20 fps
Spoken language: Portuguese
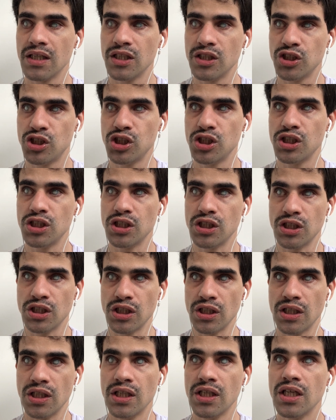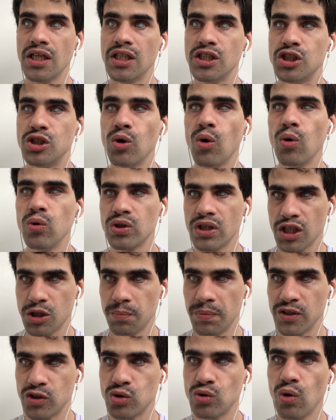de, de outras
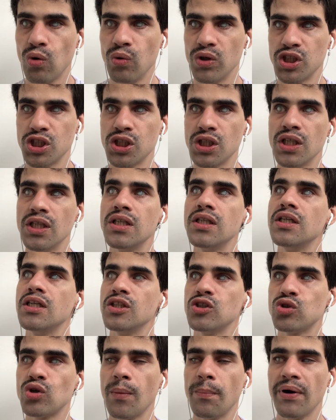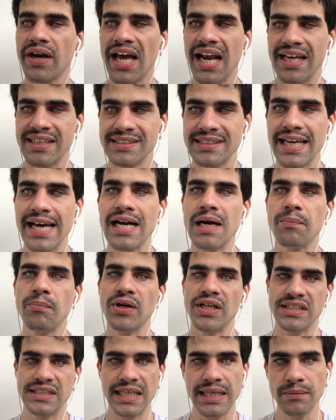pessoas, só porque ela é cega,
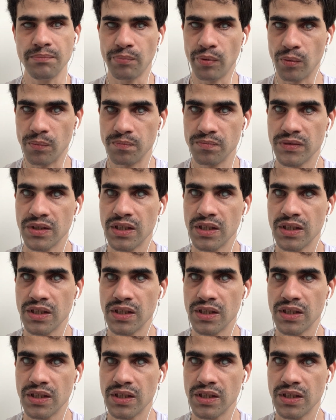por exemplo,